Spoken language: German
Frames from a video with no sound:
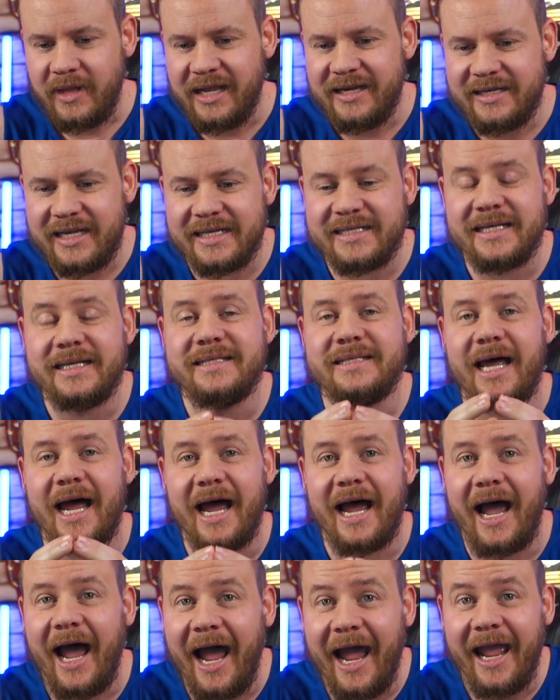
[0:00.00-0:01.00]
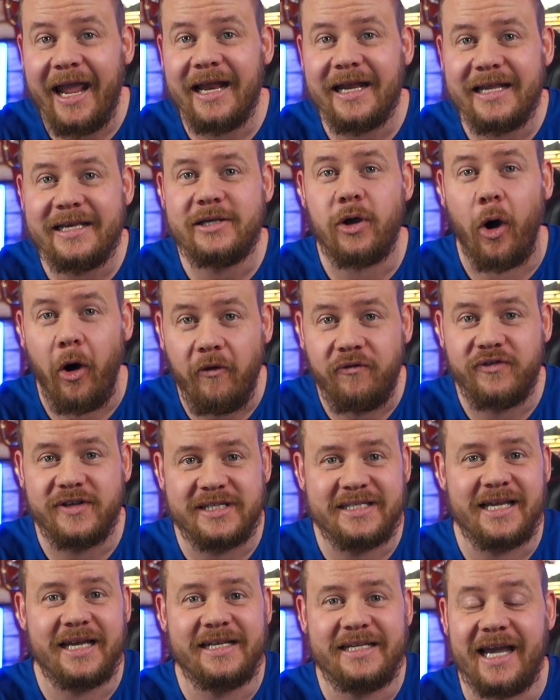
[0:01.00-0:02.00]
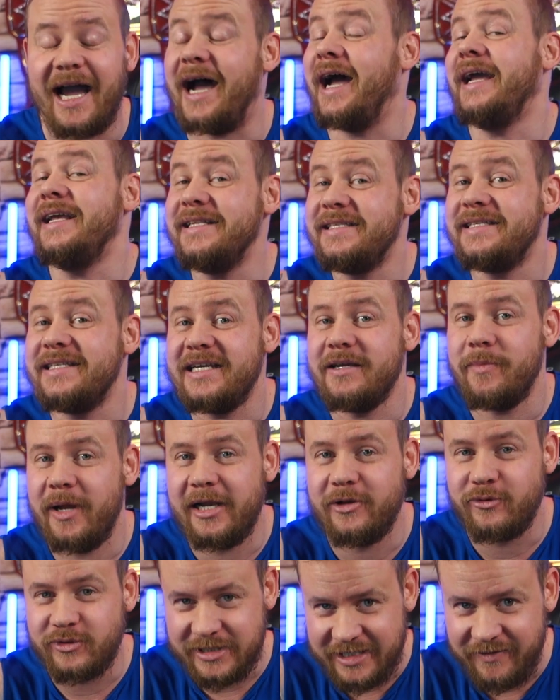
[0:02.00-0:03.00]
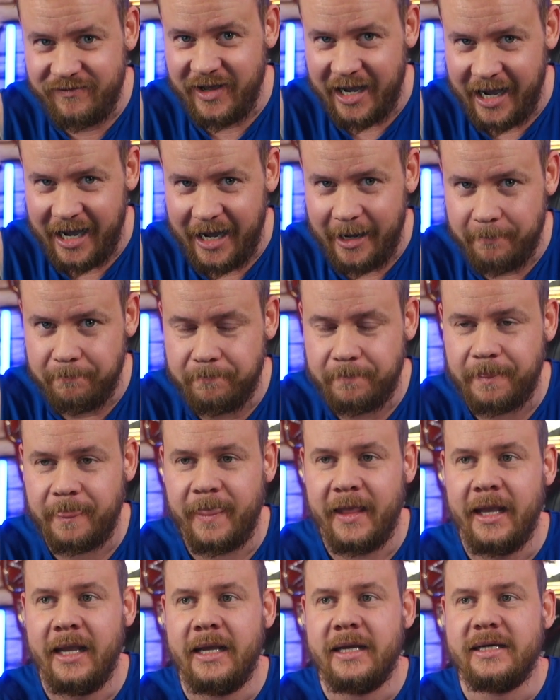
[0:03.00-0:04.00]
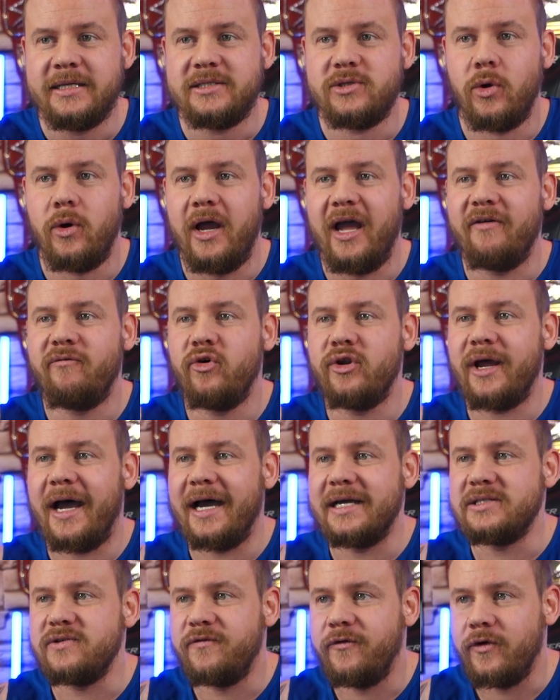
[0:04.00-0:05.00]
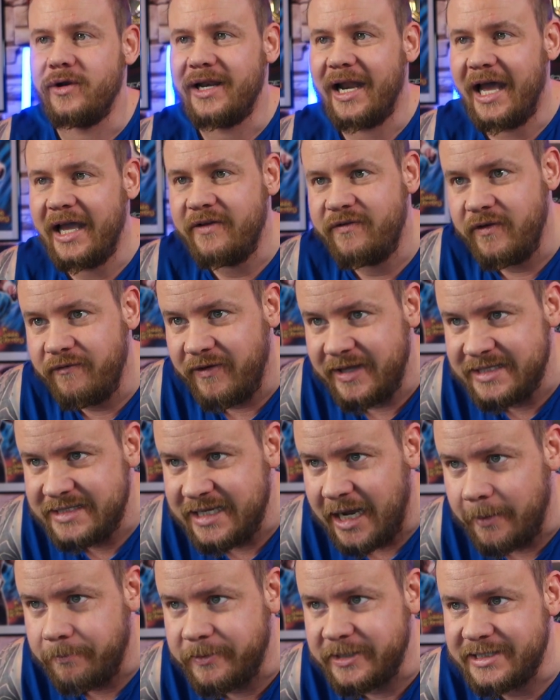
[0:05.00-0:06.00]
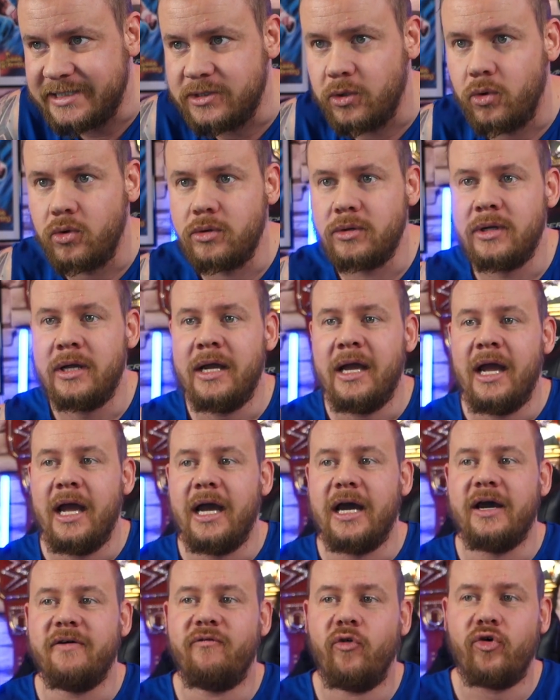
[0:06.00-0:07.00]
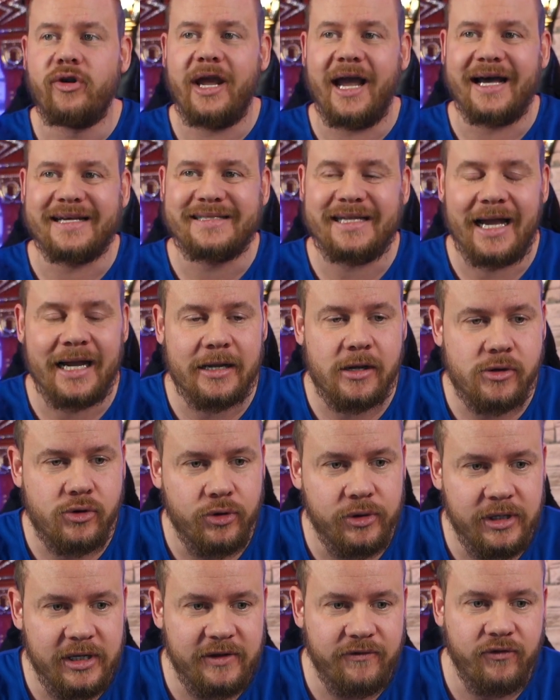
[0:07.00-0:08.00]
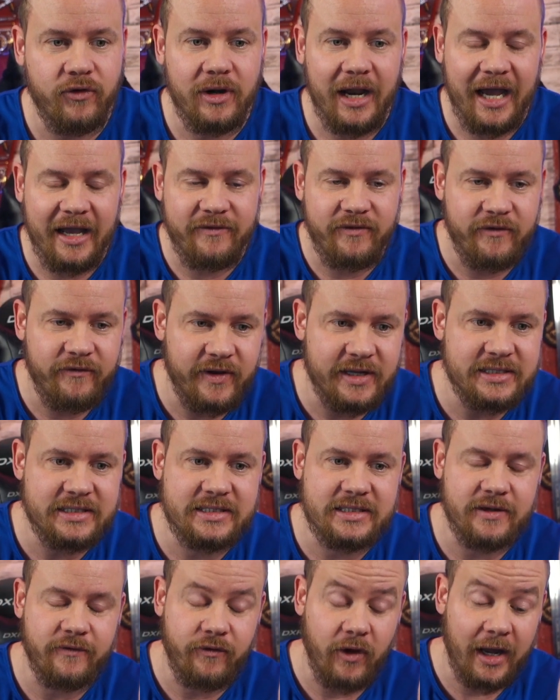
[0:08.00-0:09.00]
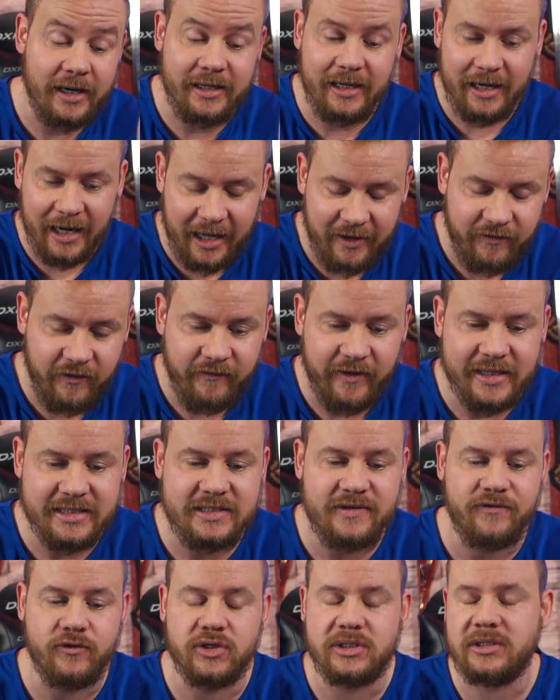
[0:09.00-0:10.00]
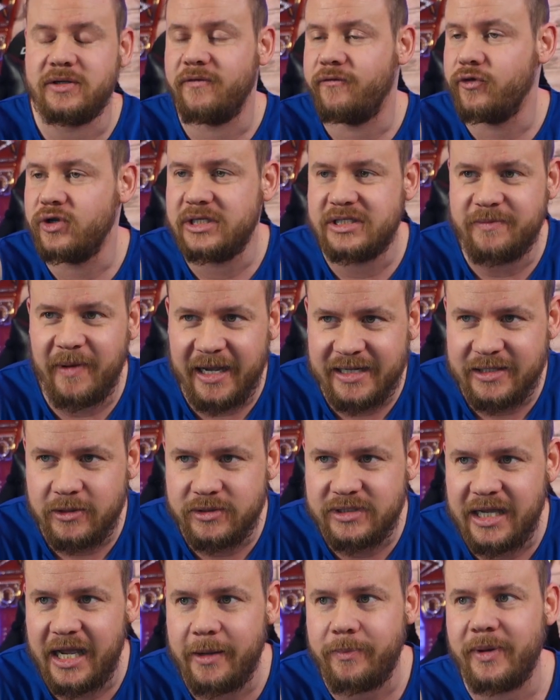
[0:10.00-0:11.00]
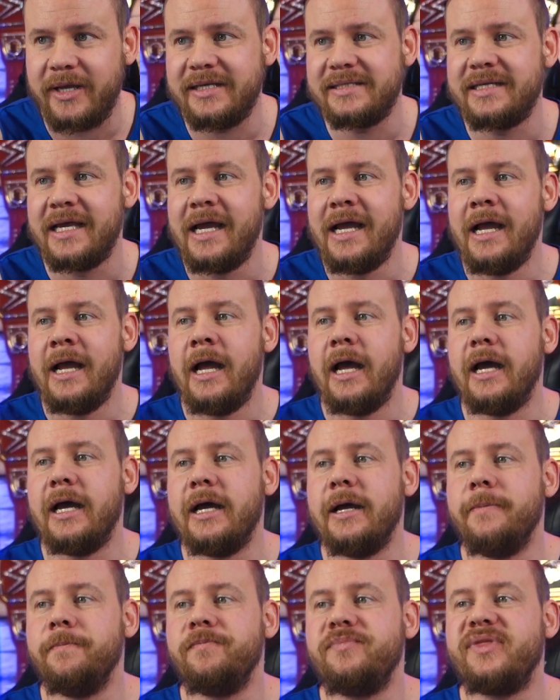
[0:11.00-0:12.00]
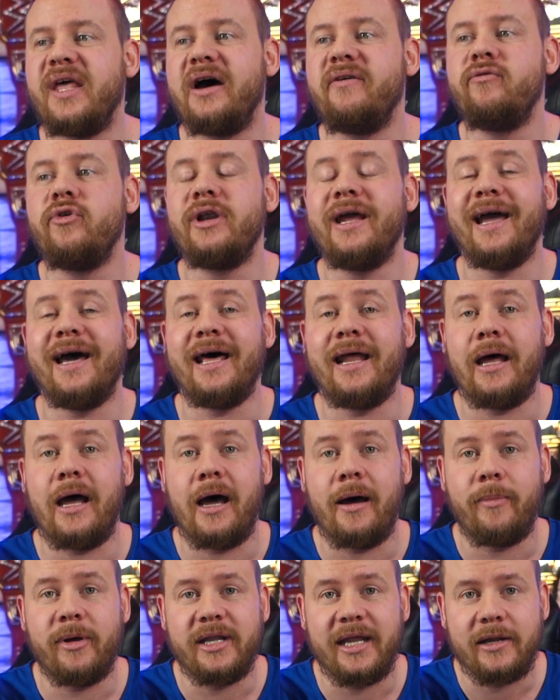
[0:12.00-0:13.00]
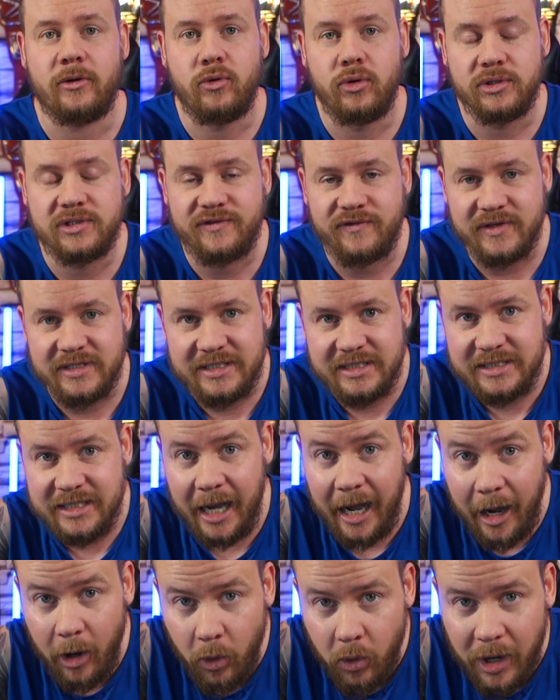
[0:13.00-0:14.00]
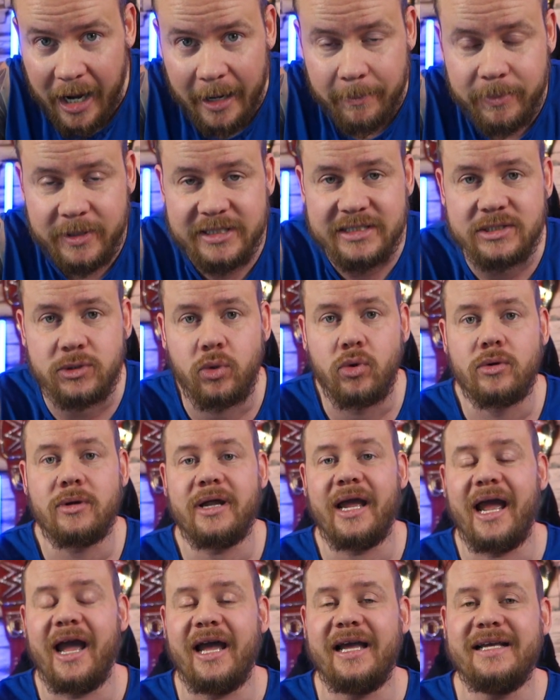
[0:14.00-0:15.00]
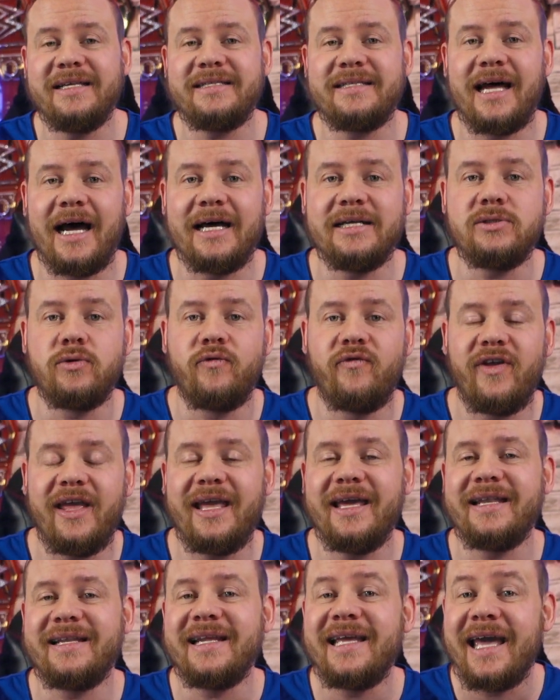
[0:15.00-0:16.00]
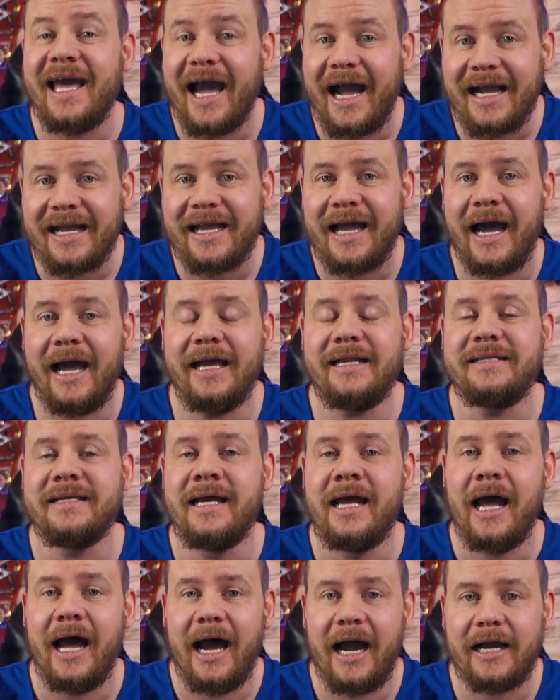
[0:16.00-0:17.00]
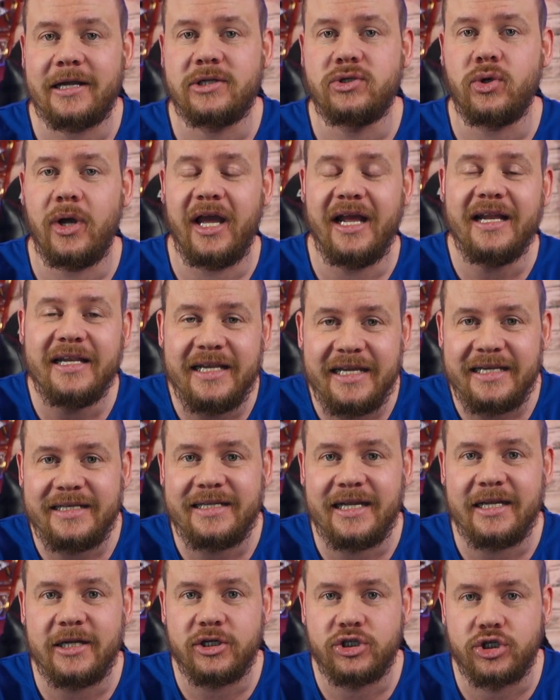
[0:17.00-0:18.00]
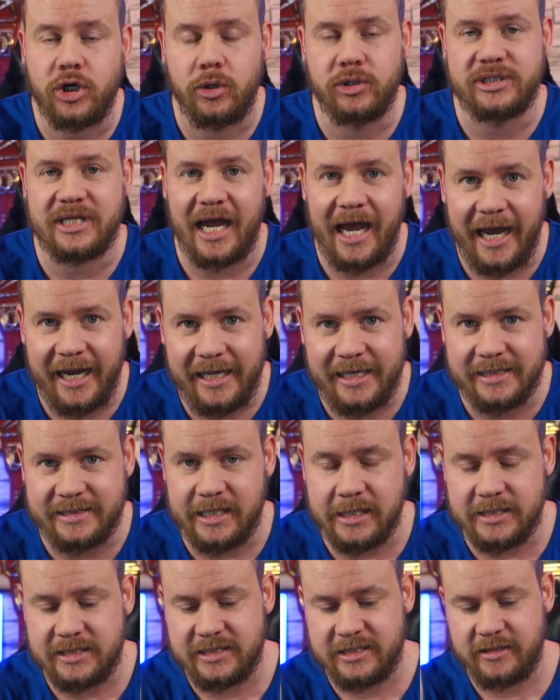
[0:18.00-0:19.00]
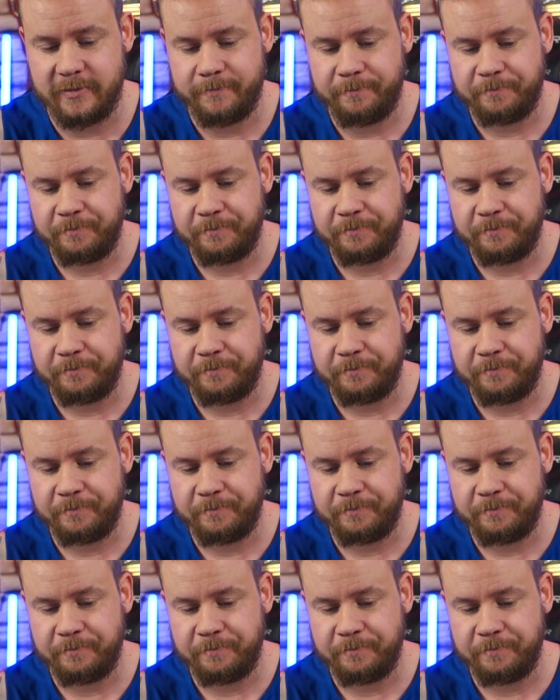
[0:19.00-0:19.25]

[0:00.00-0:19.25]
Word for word: Das ist eigentlich offiziell die einzige Meldung, die wir haben. So, er wurde also von Live-Events abgezogen, äh, wurde erst angekündigt für Live-Events, für andere Live-Events, für, für die Smackdown-Tapings. Ähm, da wurde er aber dann kurzfristig auch abgezogen. Er ist also wegen Krankheit aktuell nicht in den Shows eingesetzt.